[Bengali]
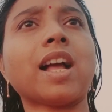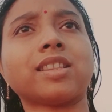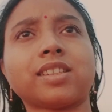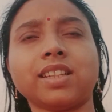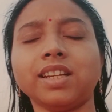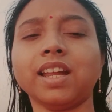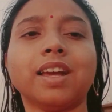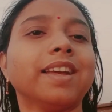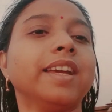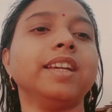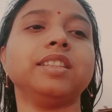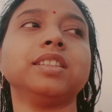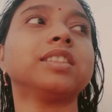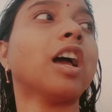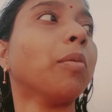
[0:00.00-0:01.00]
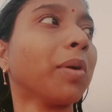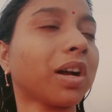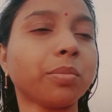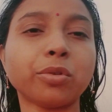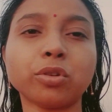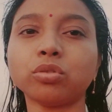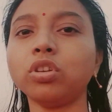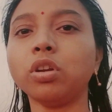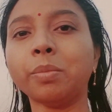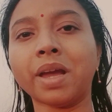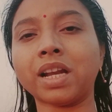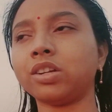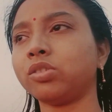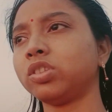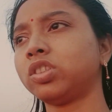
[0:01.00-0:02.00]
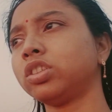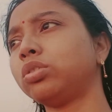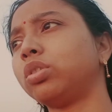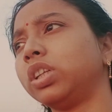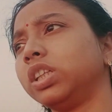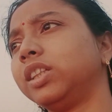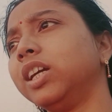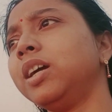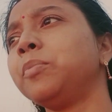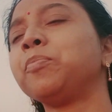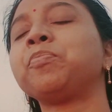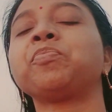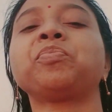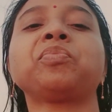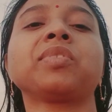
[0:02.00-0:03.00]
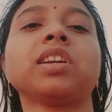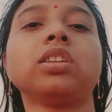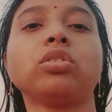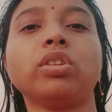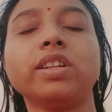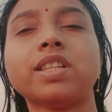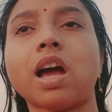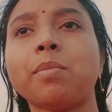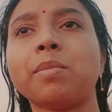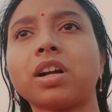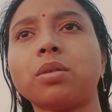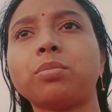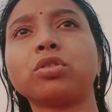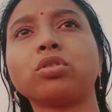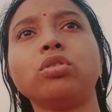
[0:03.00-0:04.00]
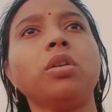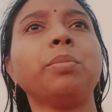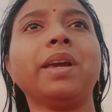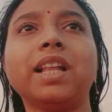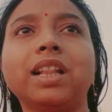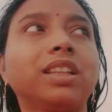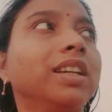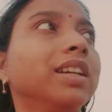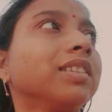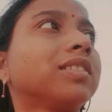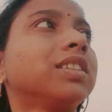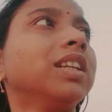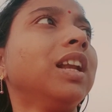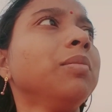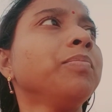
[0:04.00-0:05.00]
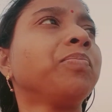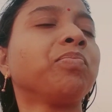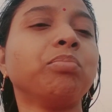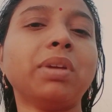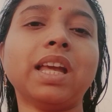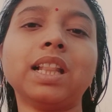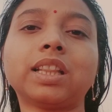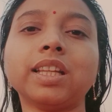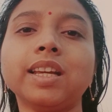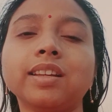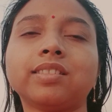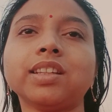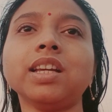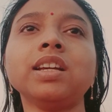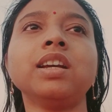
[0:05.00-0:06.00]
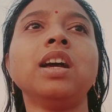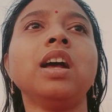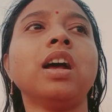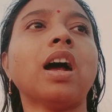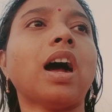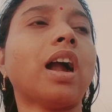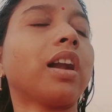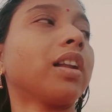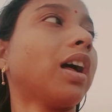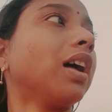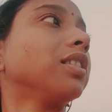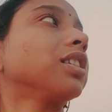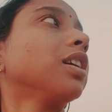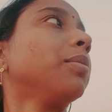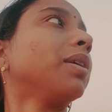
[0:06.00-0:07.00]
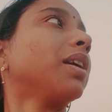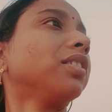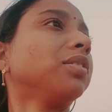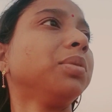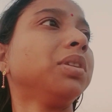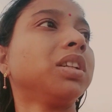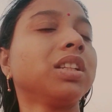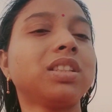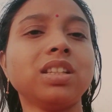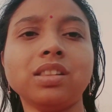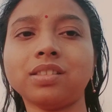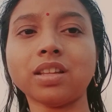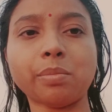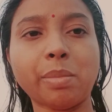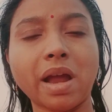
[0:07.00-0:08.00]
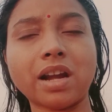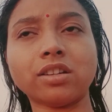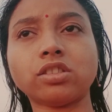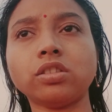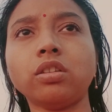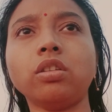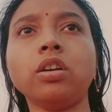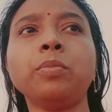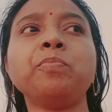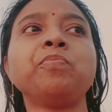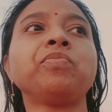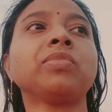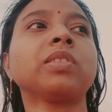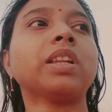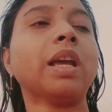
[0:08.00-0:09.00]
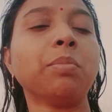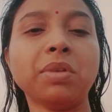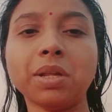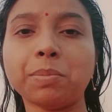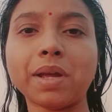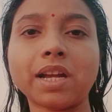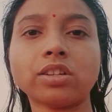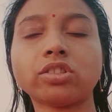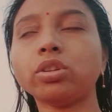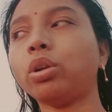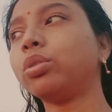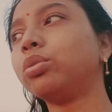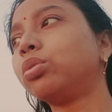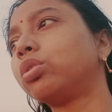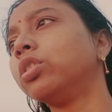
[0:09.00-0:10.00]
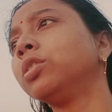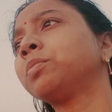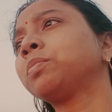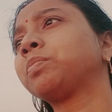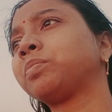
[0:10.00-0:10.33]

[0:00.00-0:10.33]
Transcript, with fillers: আজকে না এই যে জামা কাপড় গুলো মেলা রয়েছে দড়িতে তো এই জামা কাপড়গুলো মেলতে এসেছিলাম মেলতে এসে আর আজকে আমার হাজব্যান্ডের জিন্সের প্যান্ট ছিল এমনি প্যান্ট ছিল দুটো